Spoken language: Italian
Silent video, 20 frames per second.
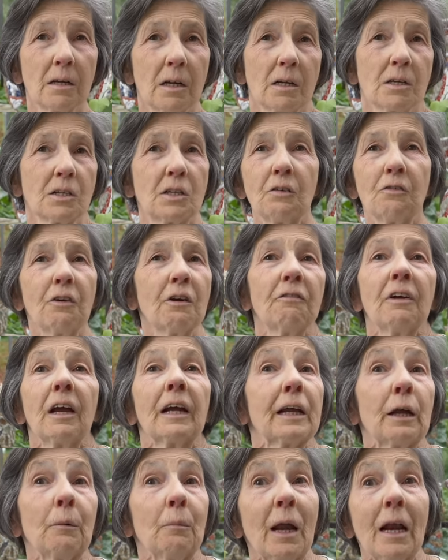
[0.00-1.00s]
Si vive
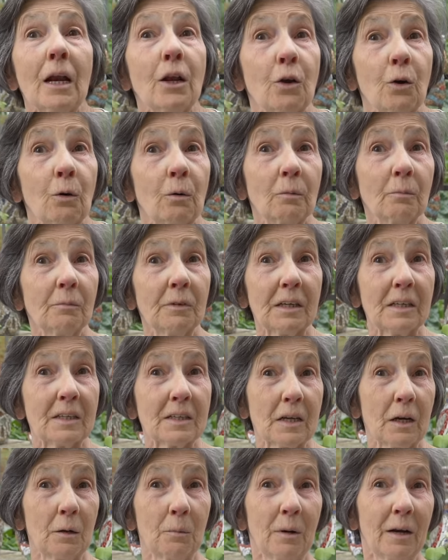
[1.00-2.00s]
anche meglio okay.
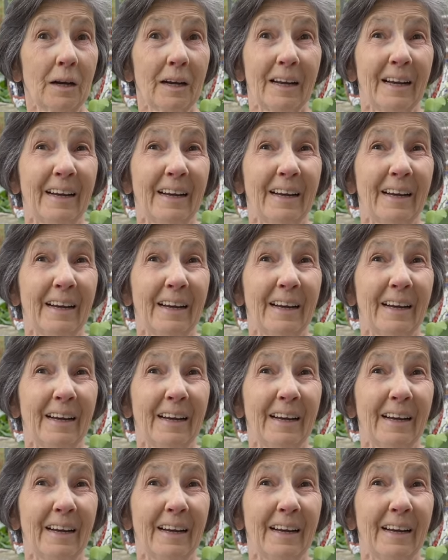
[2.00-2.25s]
insieme.